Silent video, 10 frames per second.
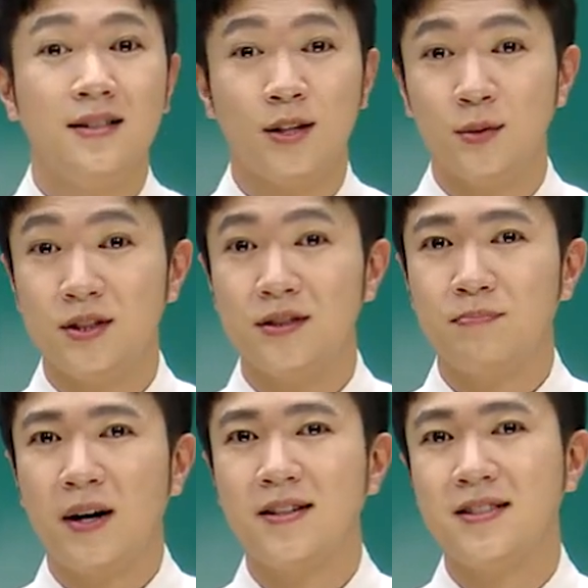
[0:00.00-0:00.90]
자, 오늘은
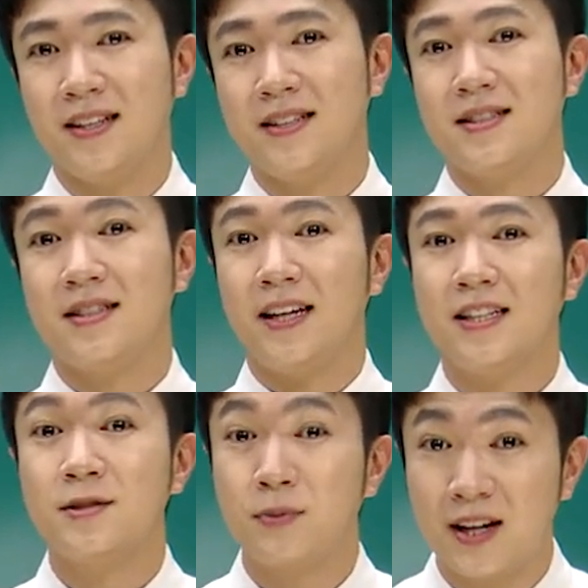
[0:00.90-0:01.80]
Part 6
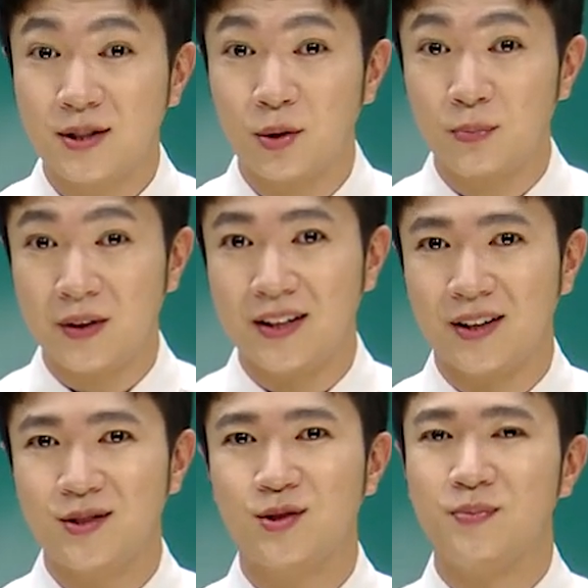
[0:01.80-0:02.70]
Express an
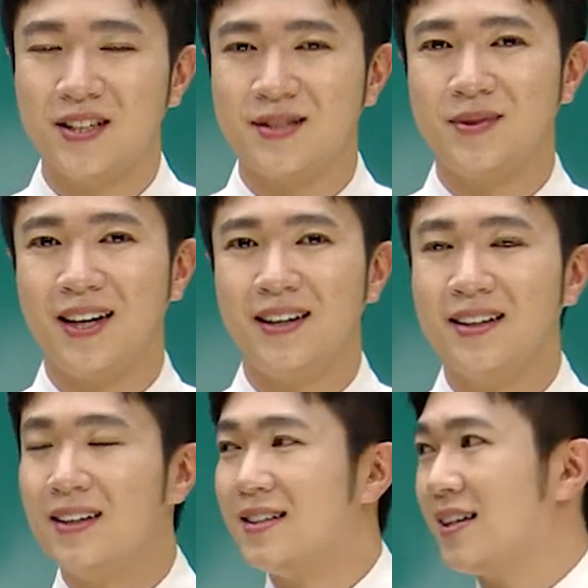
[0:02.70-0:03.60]
Opinion 준비했습니다.
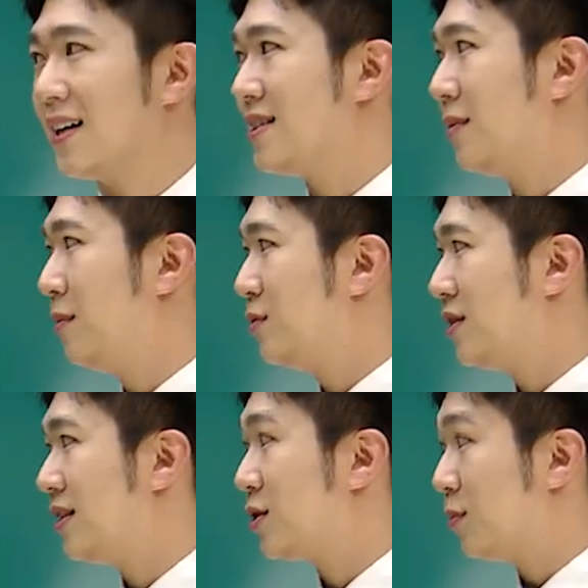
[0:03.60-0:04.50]
자, 같이 한번
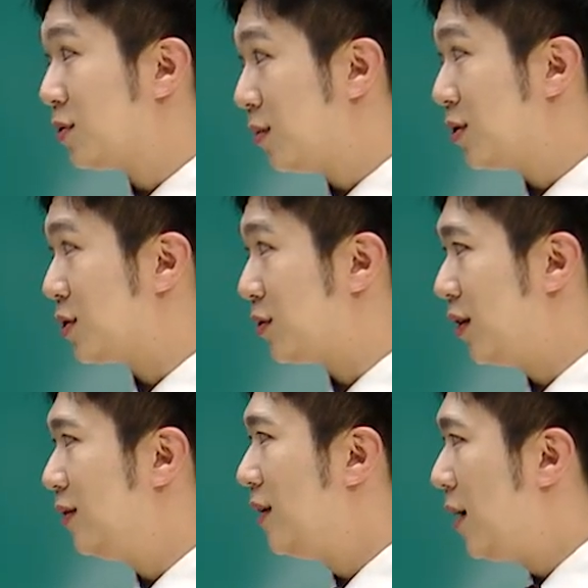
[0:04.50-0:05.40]
문제 직접
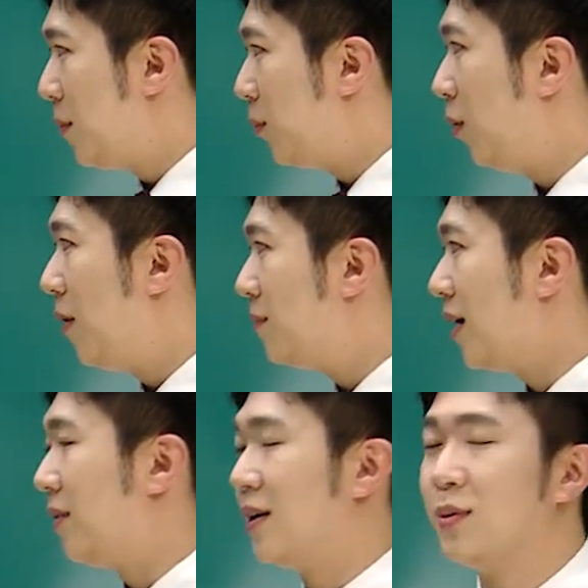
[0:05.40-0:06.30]
풀어보시고요. 모범
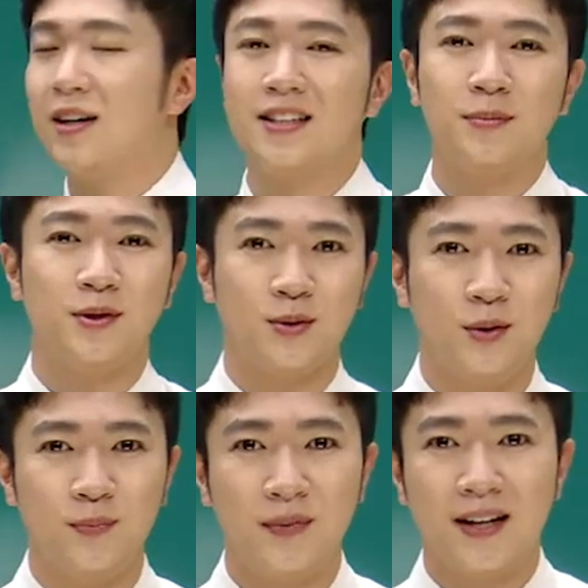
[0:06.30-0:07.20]
답안
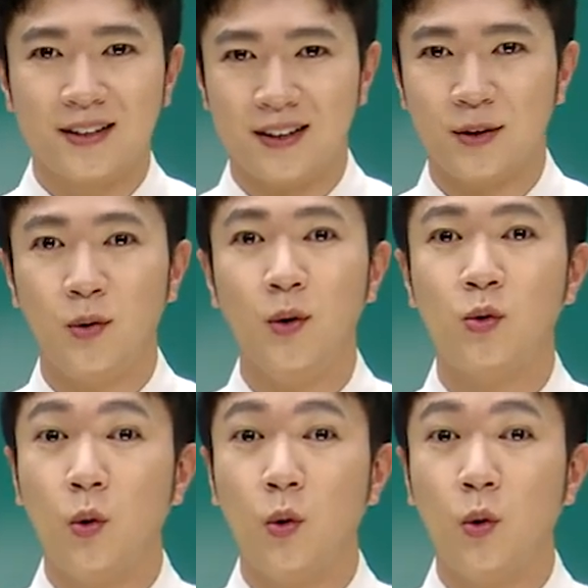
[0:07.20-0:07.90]
확인해보시고 그리고